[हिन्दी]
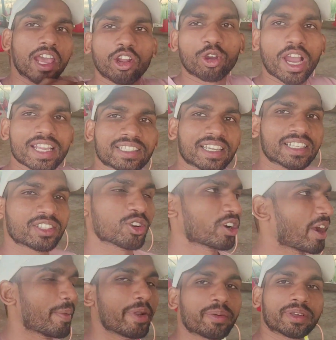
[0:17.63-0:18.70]
हेलो गाइस कैसे हो
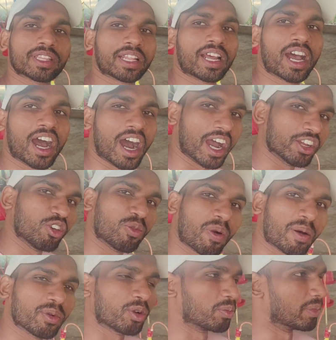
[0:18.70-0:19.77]
कमेंट में बताना आई होप
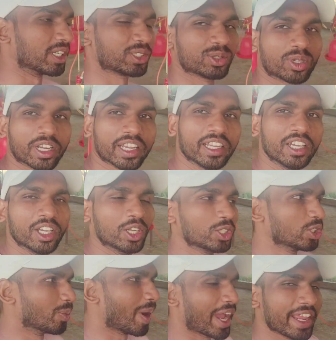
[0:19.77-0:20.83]
आप लोग मस्त होंगे
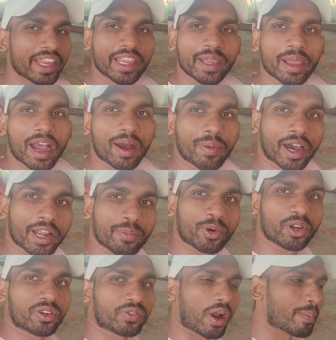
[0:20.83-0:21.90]
तो भाई हमारे
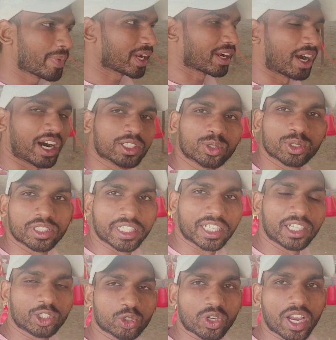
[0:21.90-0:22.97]
पोल्ट्री फार्म पे खाद वोद
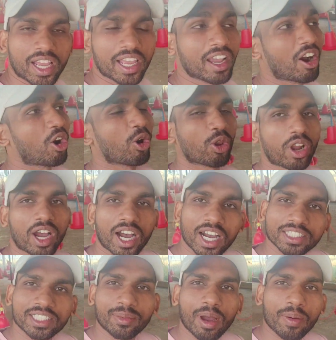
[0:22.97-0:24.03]
निकल चुका है और
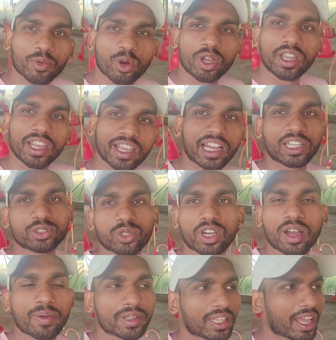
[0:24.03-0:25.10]
आज हम आपको लेखा
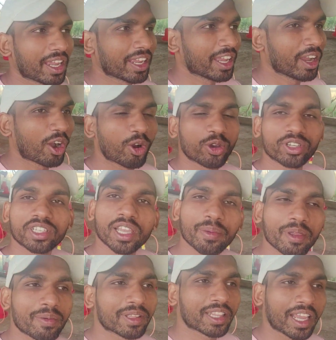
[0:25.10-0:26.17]
जोखा बताएंगे और ये
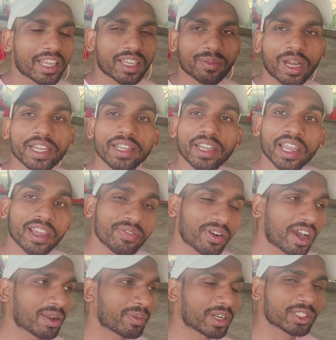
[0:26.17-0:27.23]
भी बताएंगे भाई नए
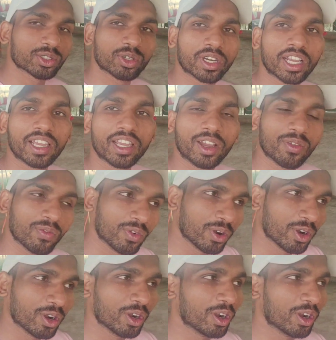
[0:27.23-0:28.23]
फार्मर जो है वो